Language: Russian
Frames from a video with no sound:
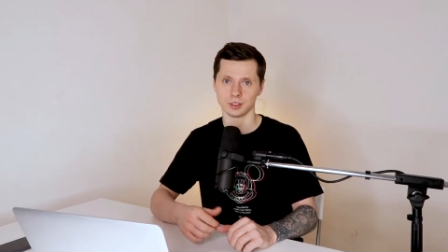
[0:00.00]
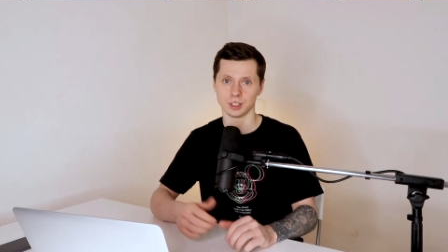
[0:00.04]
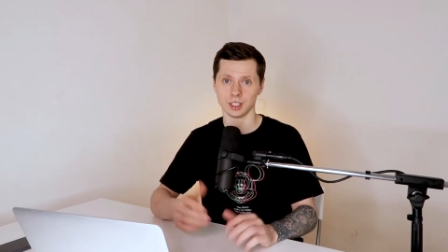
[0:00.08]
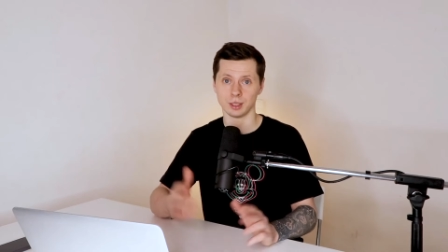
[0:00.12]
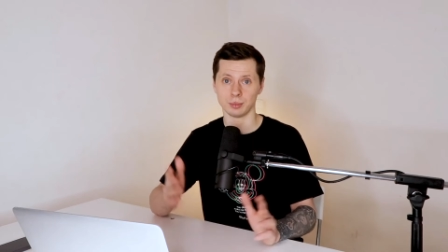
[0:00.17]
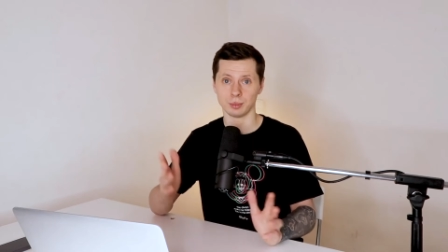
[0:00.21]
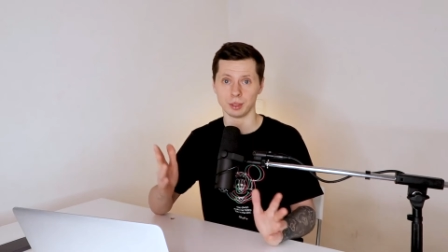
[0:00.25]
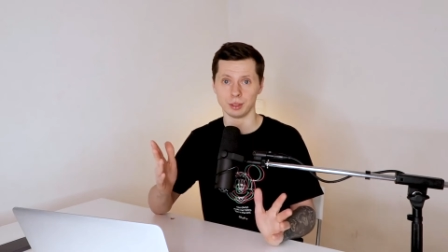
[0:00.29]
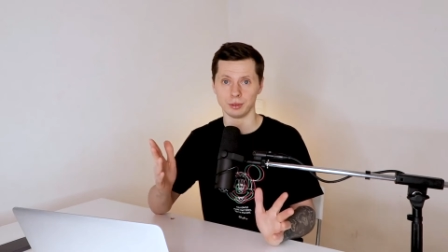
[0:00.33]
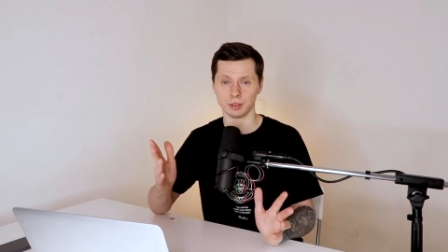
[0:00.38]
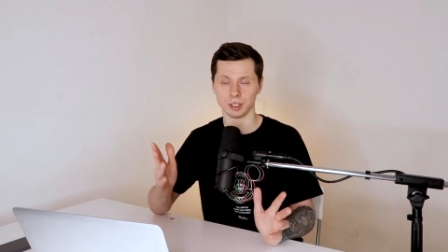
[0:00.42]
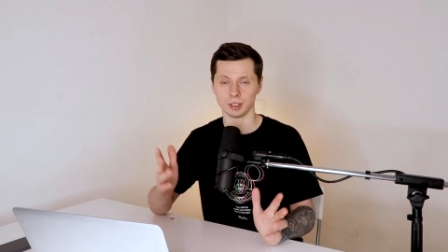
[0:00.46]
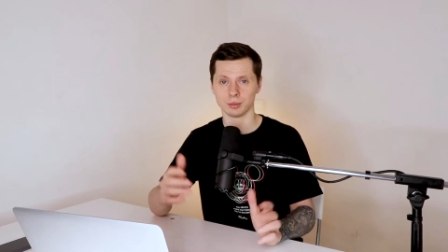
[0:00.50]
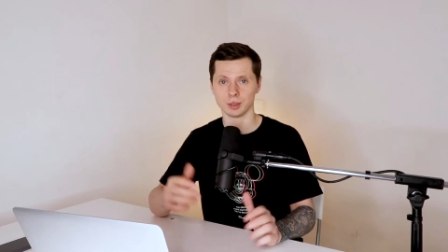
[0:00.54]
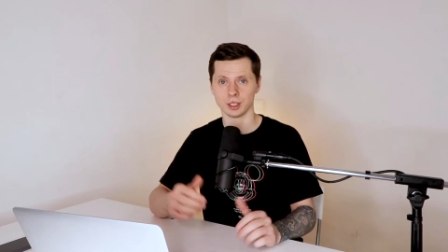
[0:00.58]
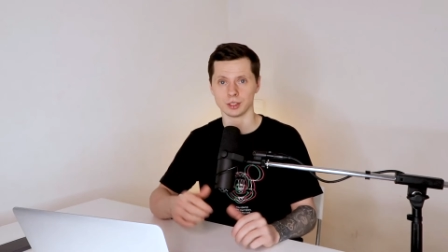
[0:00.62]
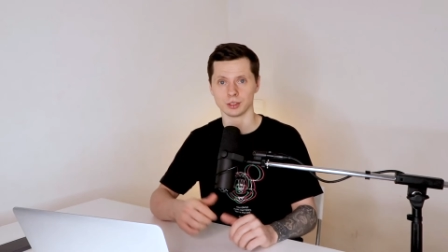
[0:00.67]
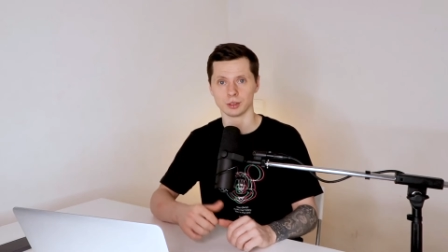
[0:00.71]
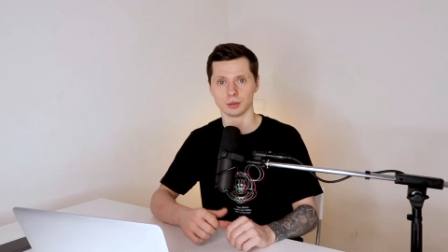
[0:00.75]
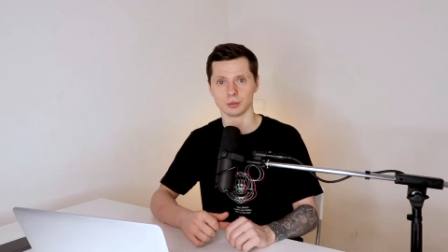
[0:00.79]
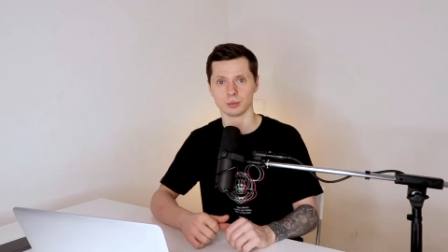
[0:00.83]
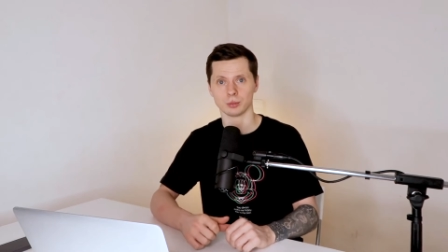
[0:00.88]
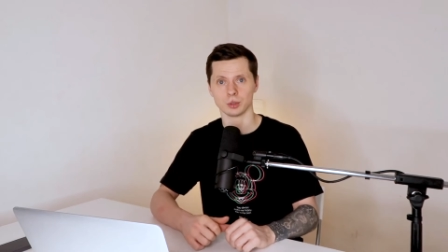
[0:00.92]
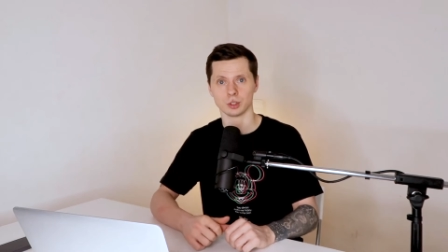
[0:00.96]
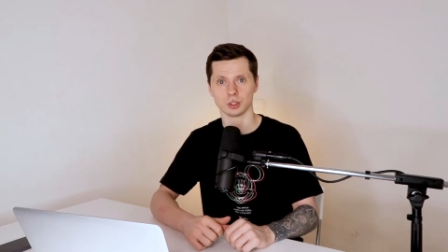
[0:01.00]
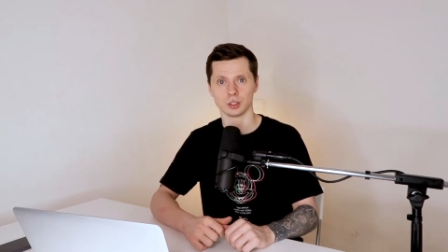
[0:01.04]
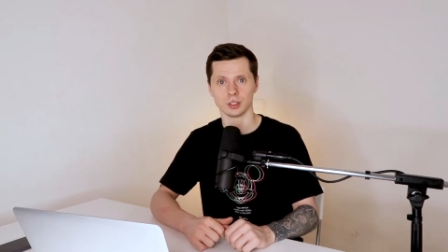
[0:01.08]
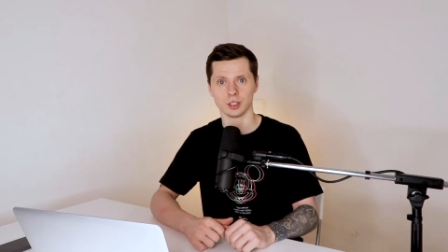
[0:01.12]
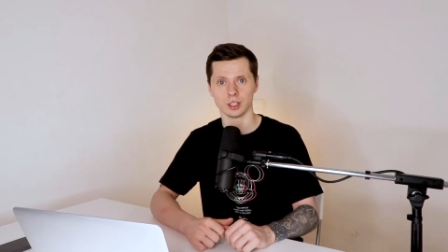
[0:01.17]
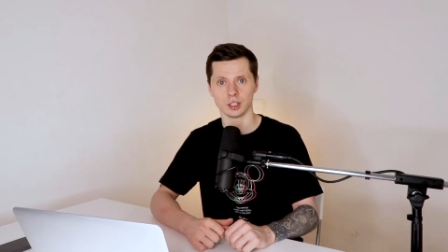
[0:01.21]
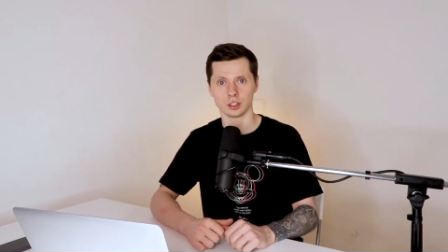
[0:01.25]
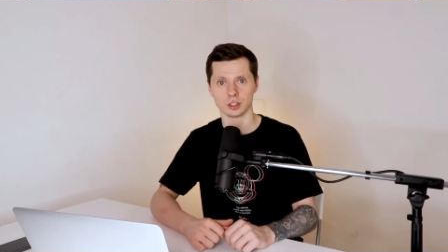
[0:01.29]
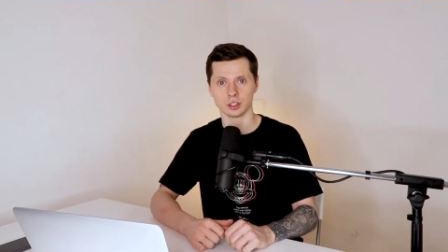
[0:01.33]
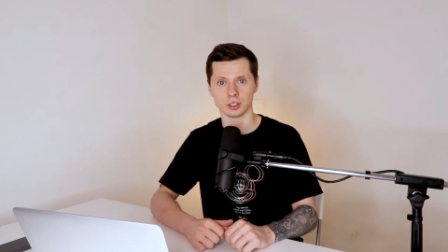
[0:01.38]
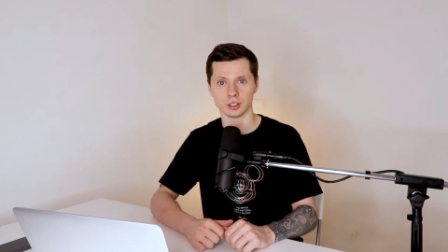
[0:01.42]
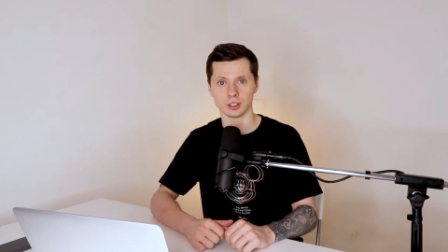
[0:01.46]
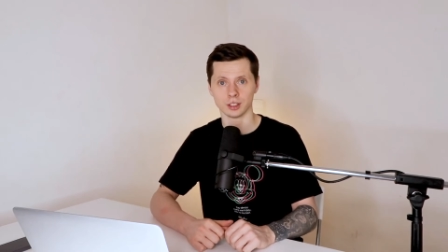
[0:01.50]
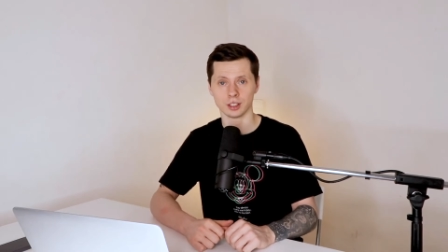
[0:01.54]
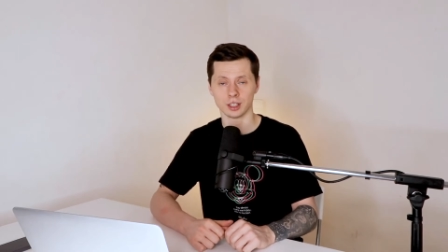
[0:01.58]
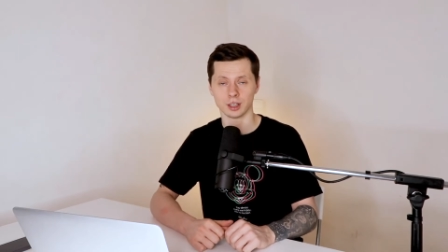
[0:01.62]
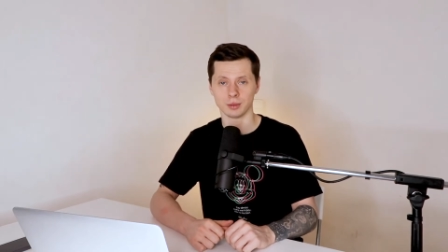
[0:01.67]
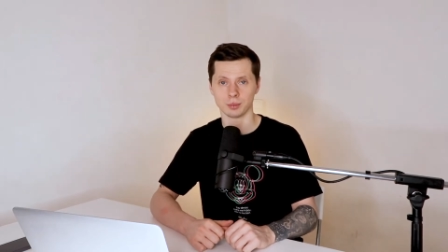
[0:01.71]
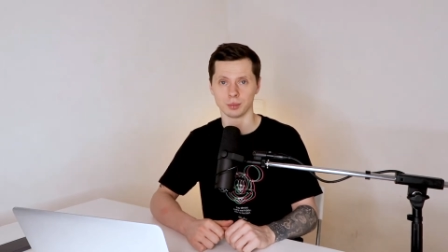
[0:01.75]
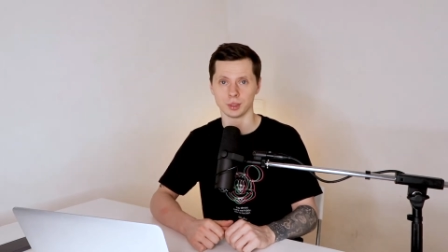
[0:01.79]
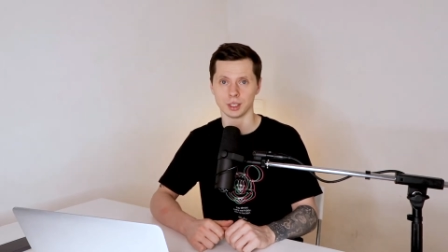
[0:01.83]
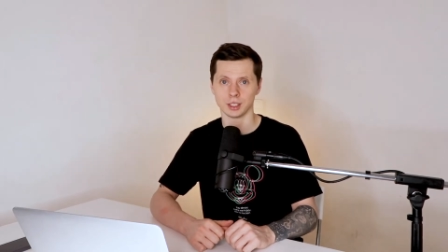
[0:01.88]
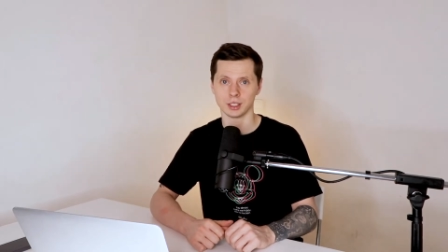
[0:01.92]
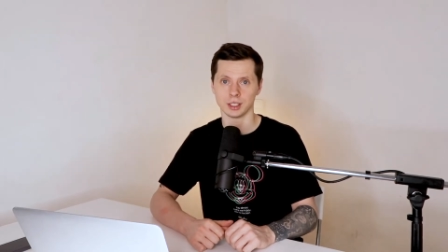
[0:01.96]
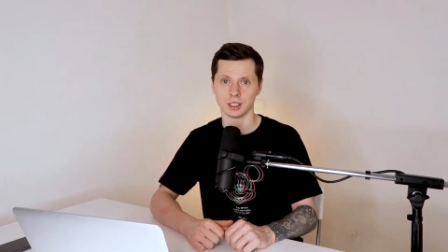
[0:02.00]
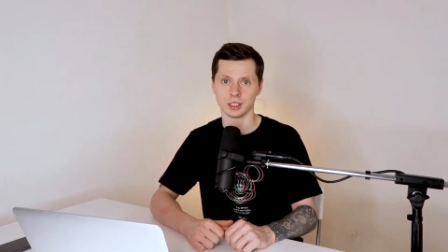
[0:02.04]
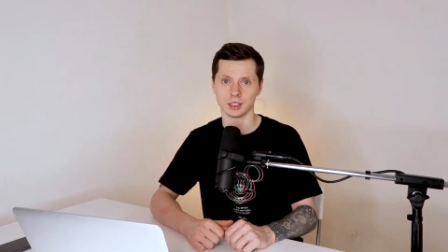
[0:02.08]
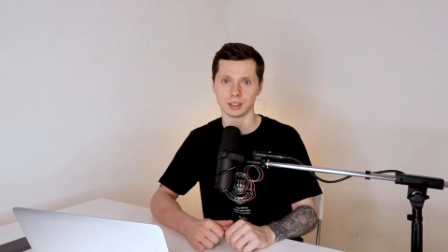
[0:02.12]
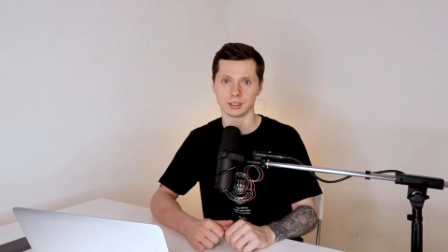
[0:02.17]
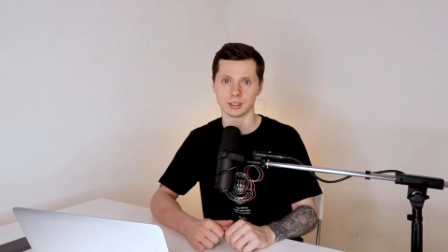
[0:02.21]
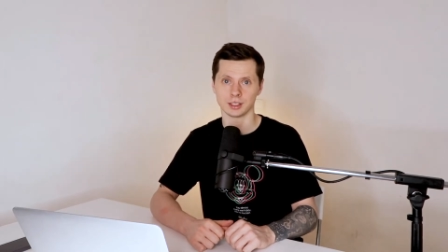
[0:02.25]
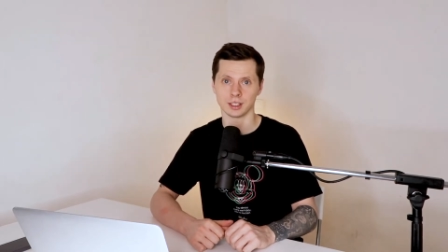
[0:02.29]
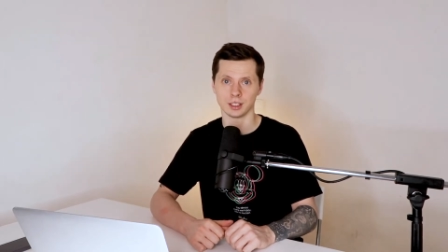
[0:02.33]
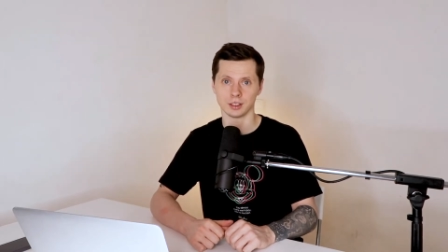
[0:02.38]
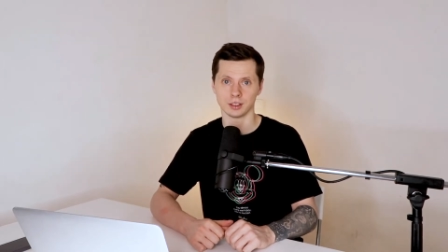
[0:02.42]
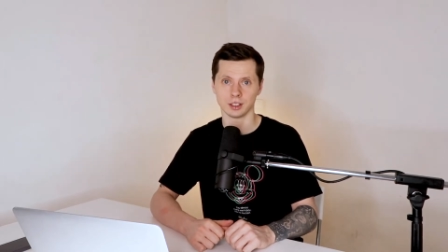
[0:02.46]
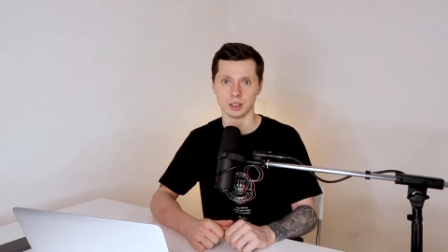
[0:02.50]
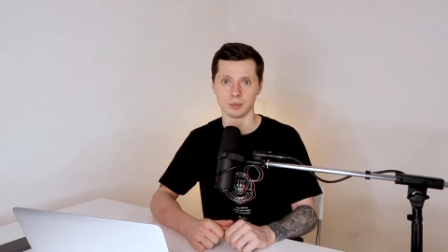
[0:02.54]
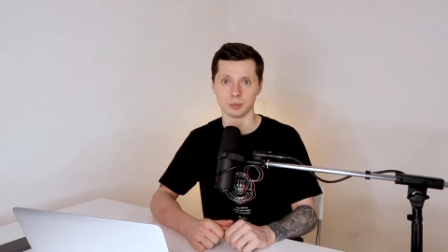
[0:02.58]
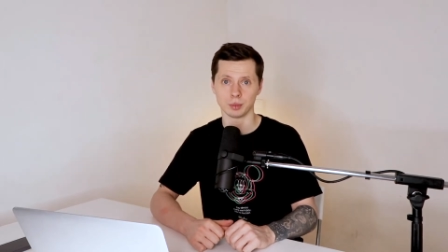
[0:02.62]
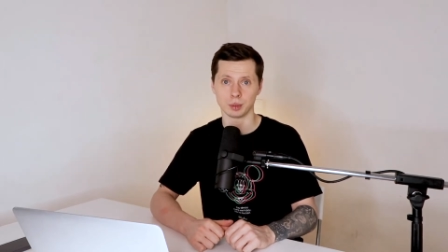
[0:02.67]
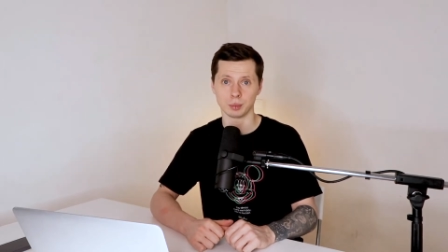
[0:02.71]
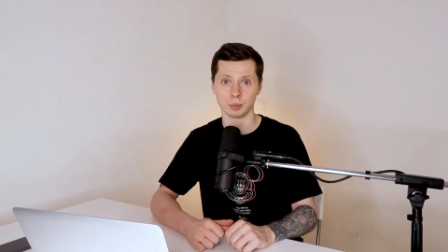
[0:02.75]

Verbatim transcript: Всем привет, меня зовут Миша Ряженко, компания Lead Startup.